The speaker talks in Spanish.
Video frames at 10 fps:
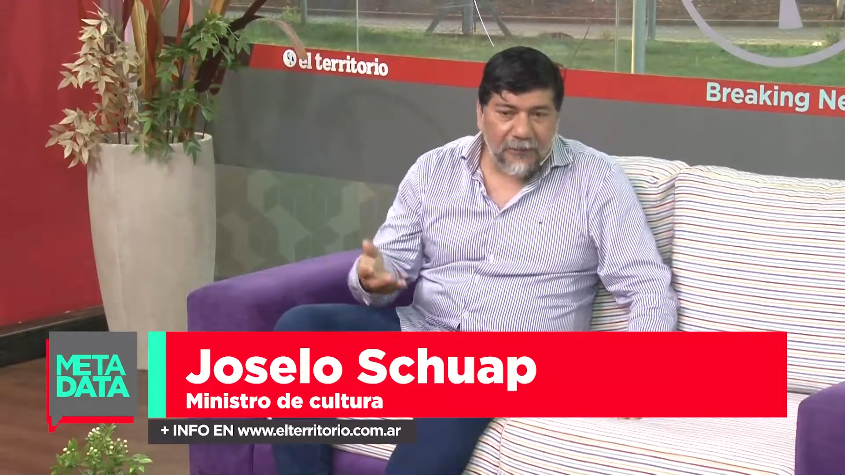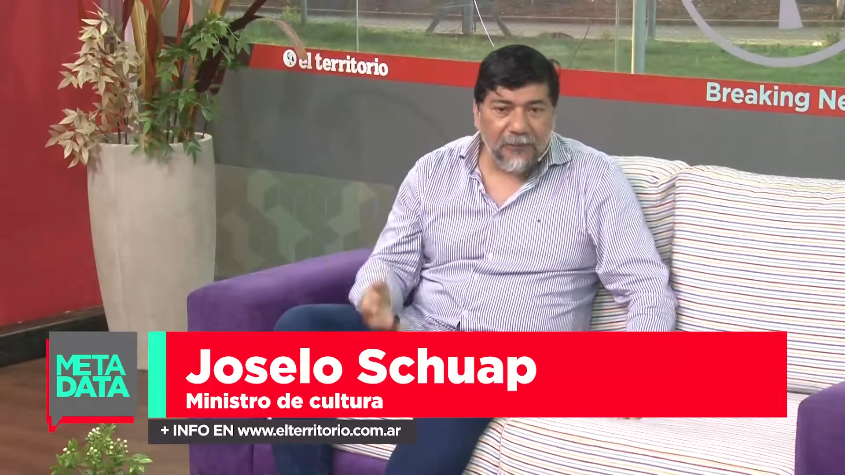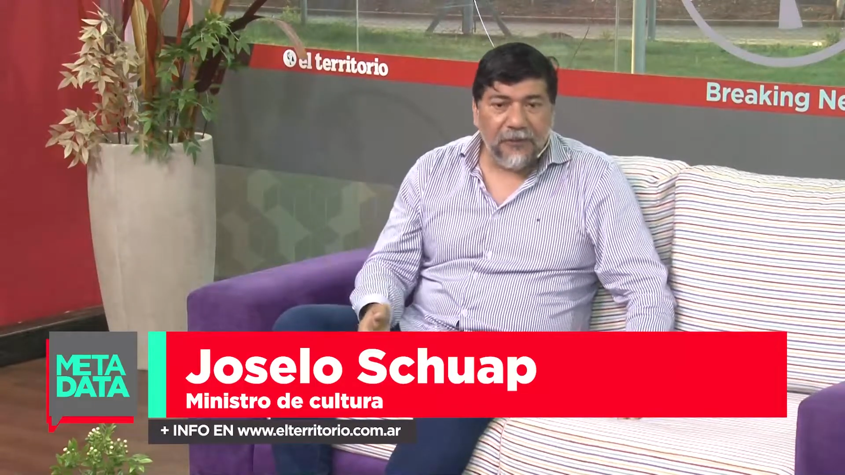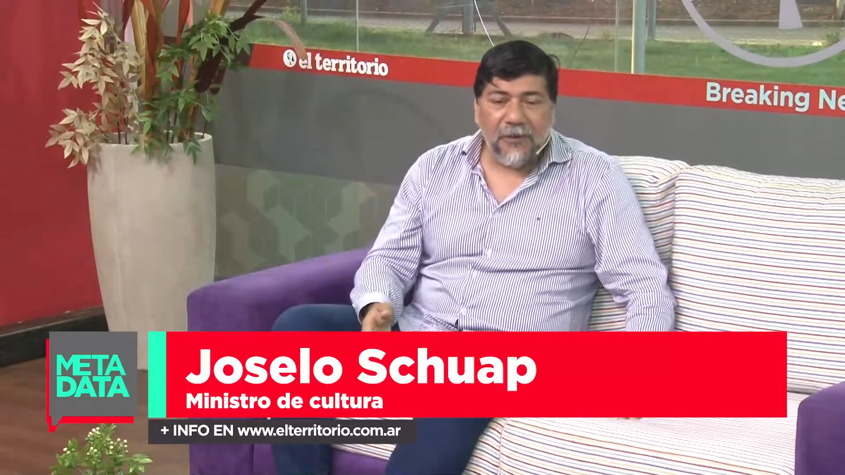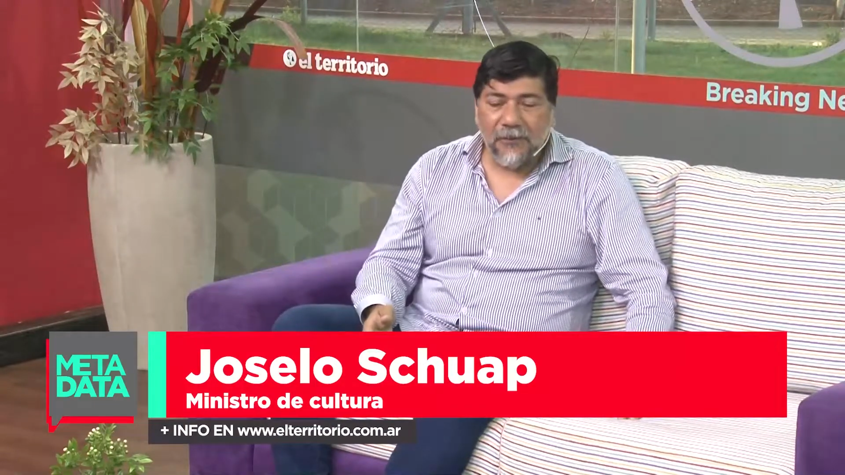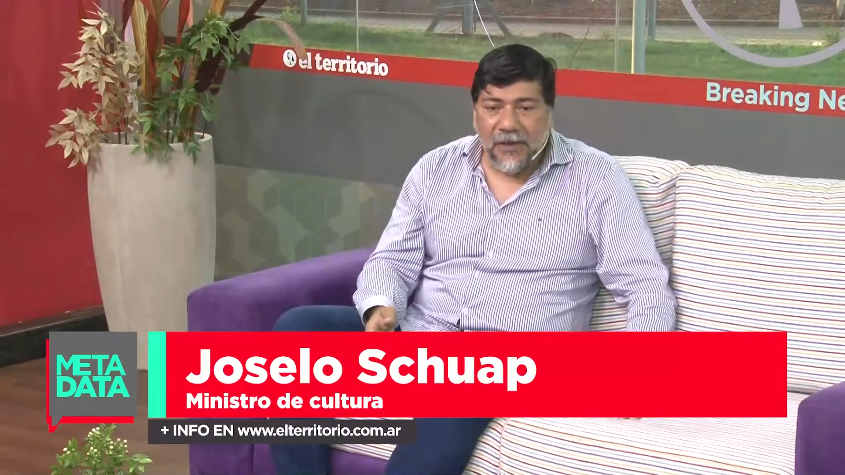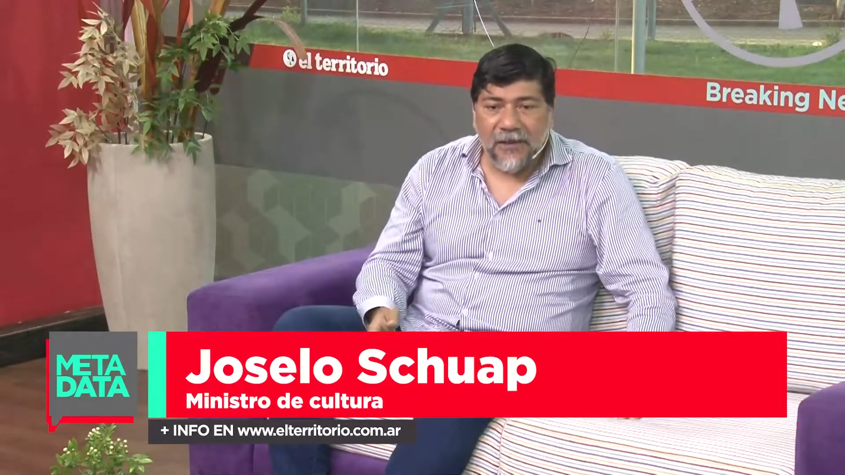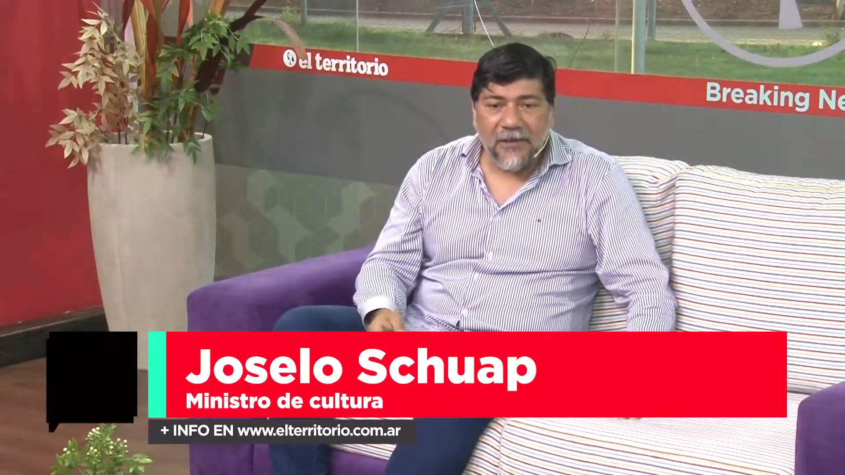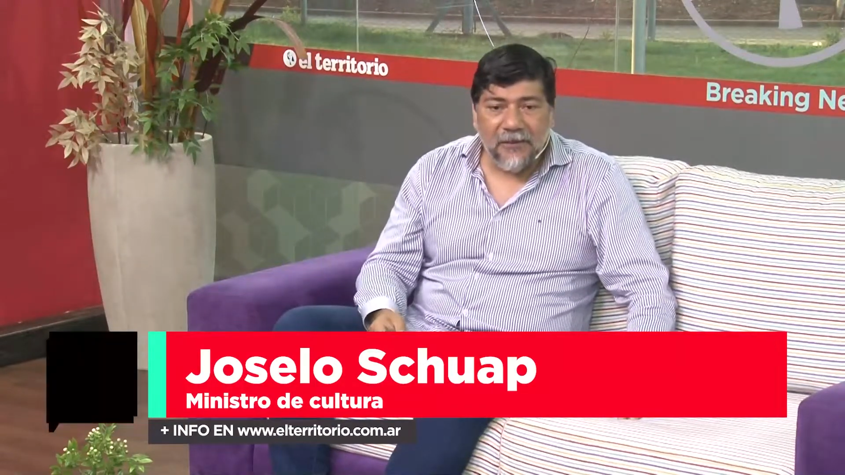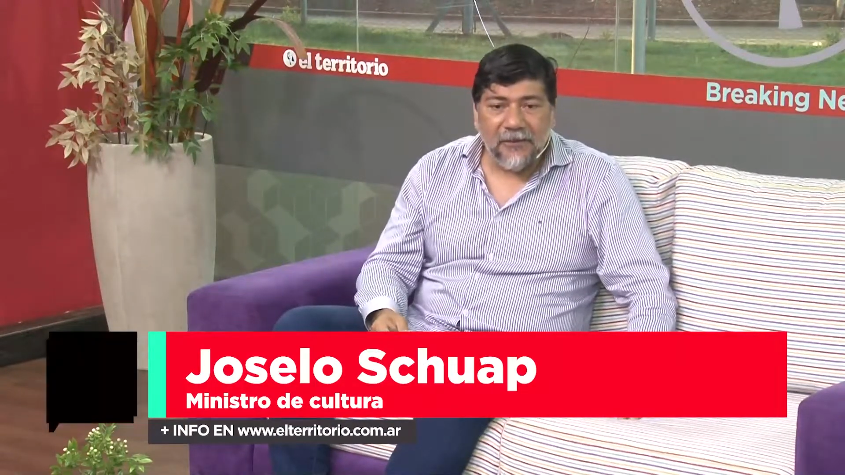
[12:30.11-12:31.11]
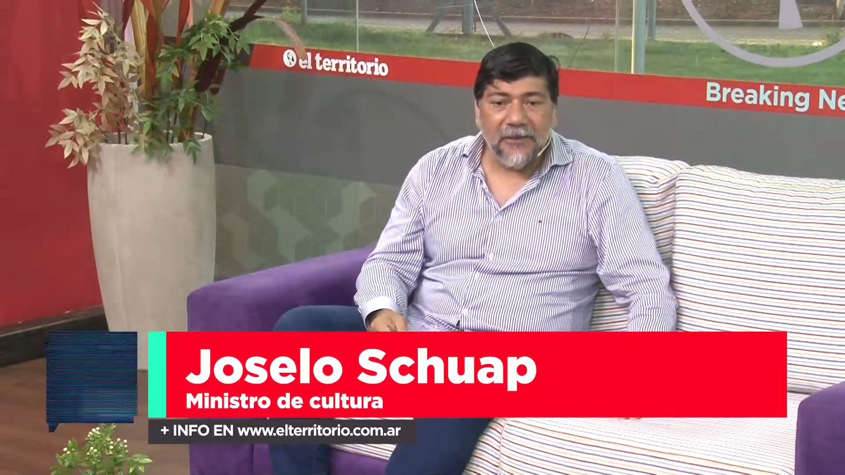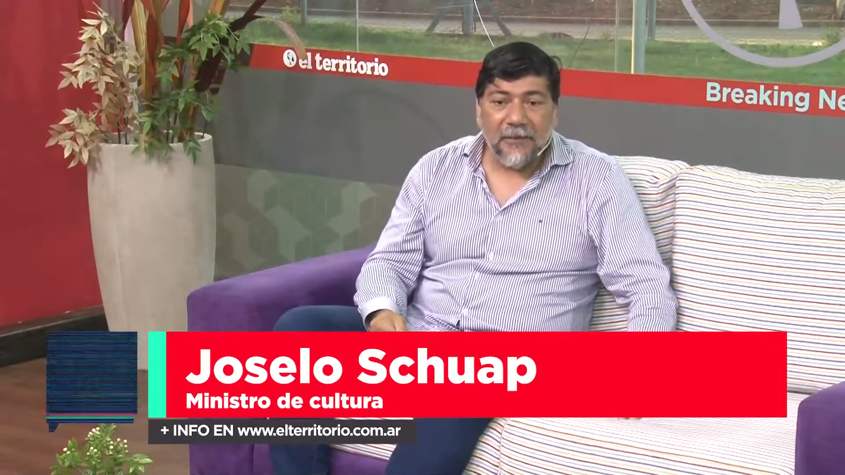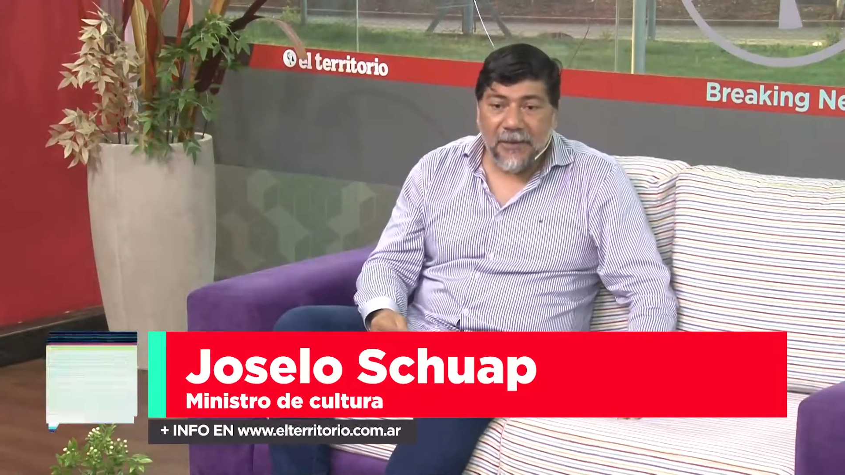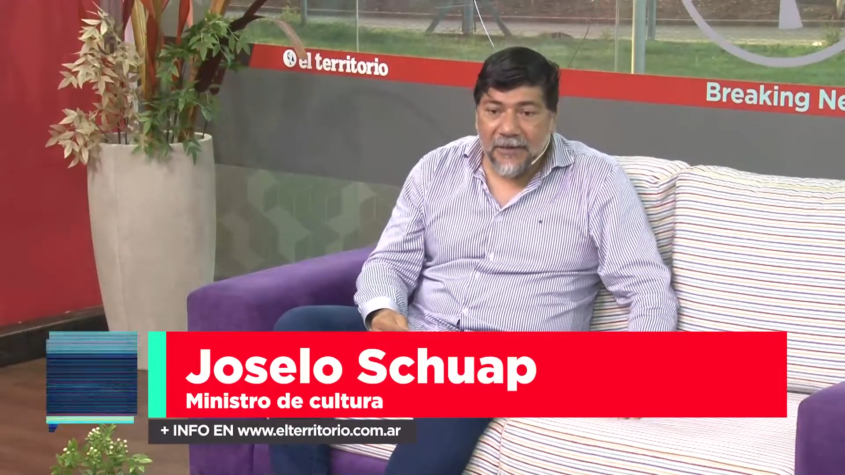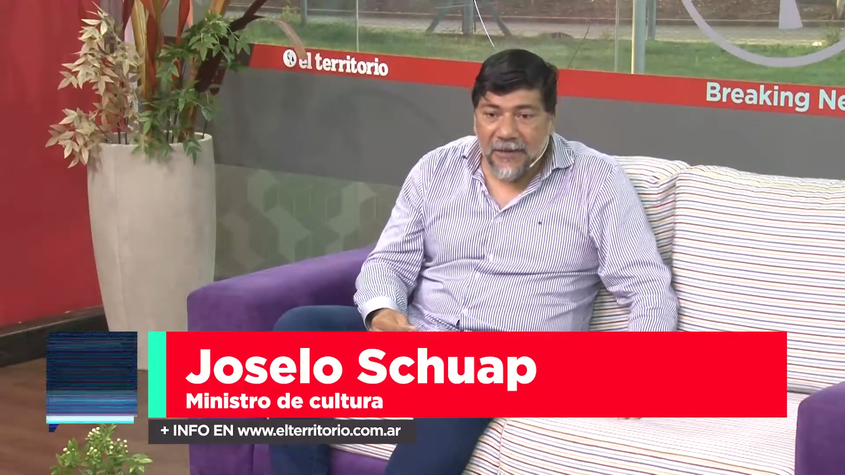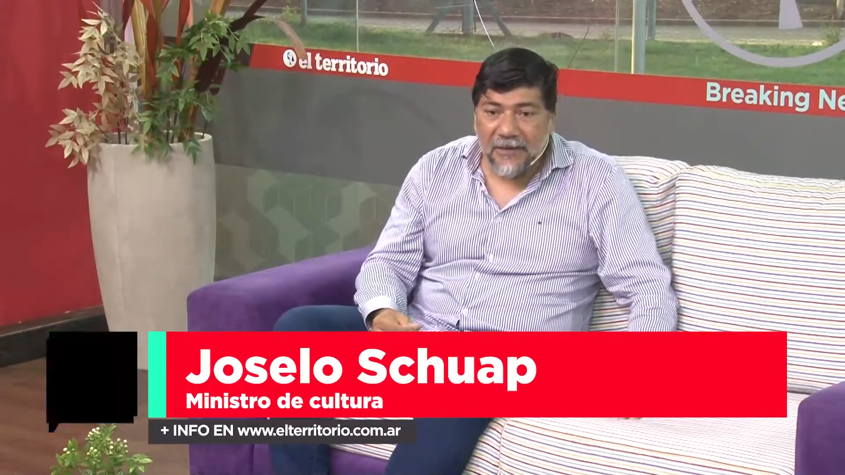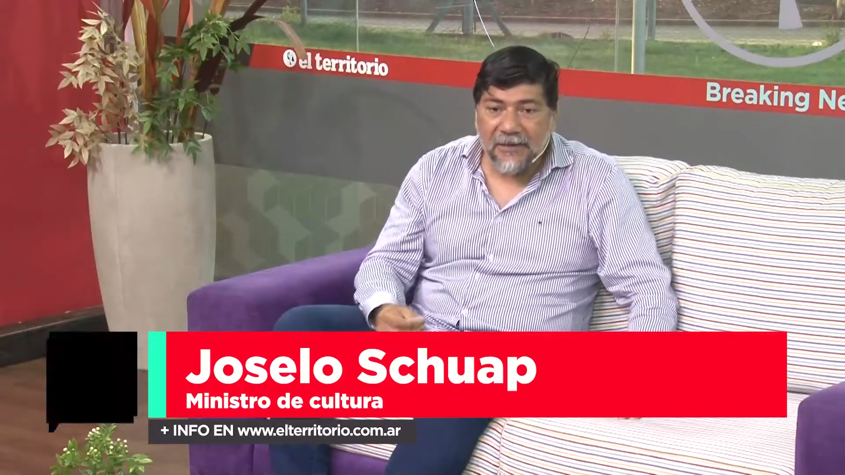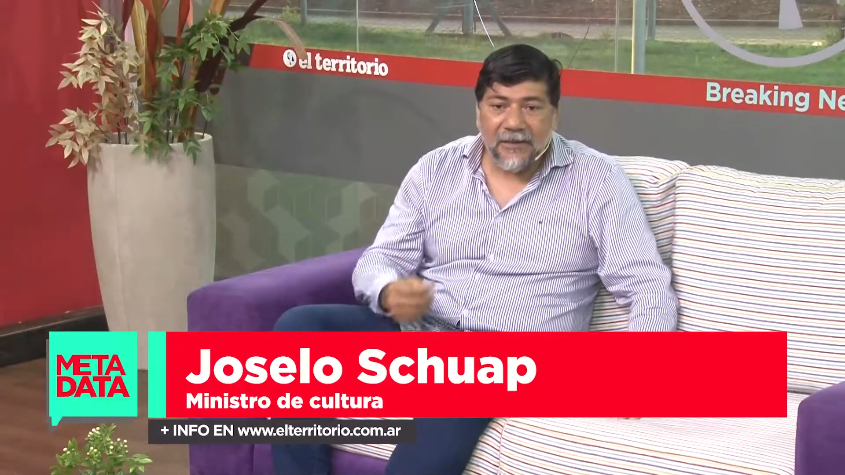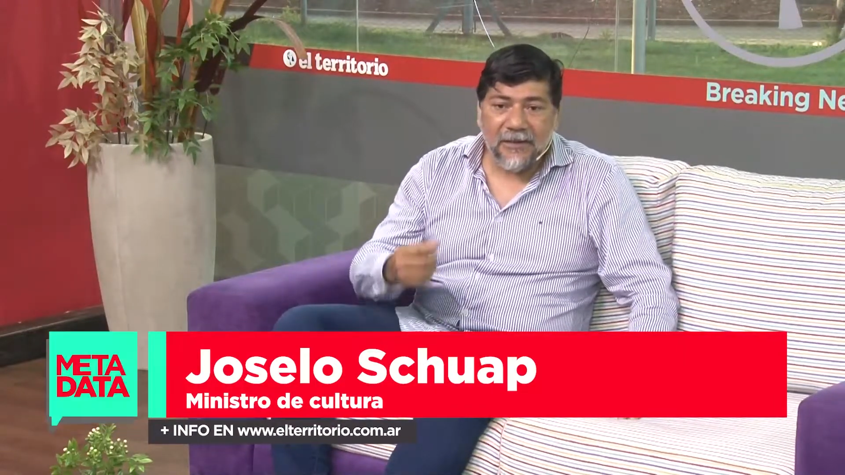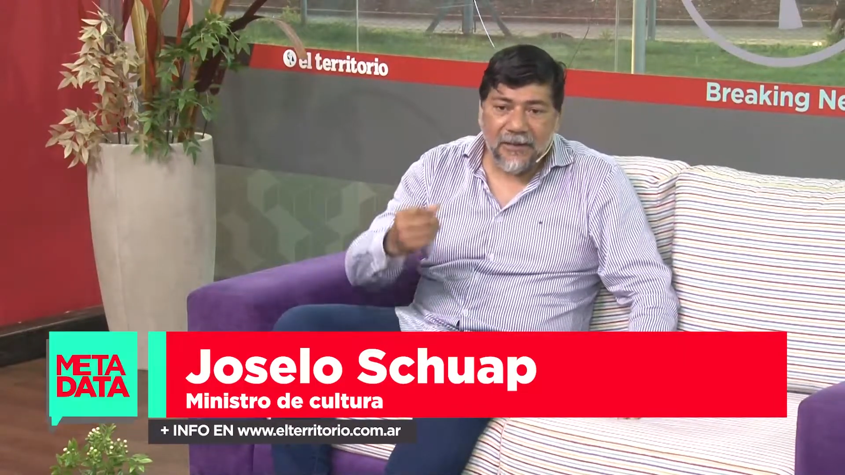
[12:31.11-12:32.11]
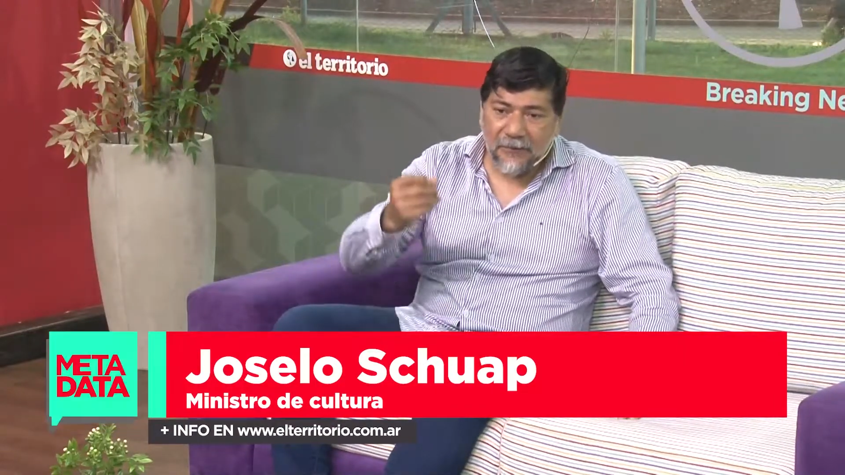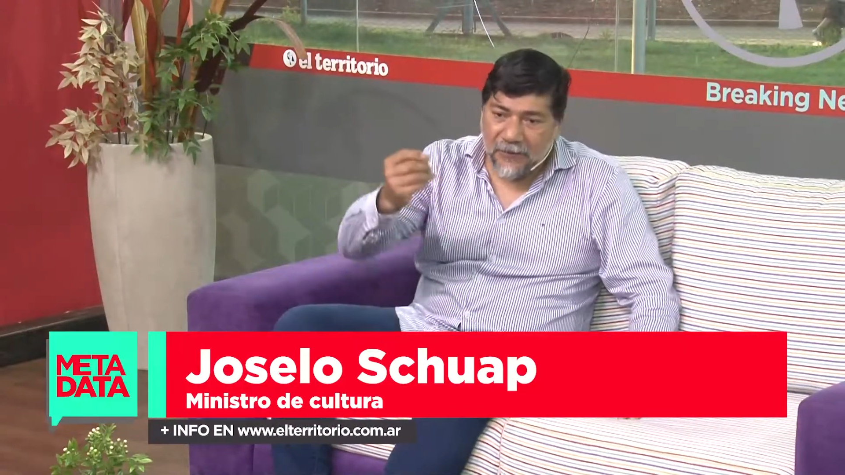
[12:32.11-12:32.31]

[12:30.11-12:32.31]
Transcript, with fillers: institutos autárquicos independientes,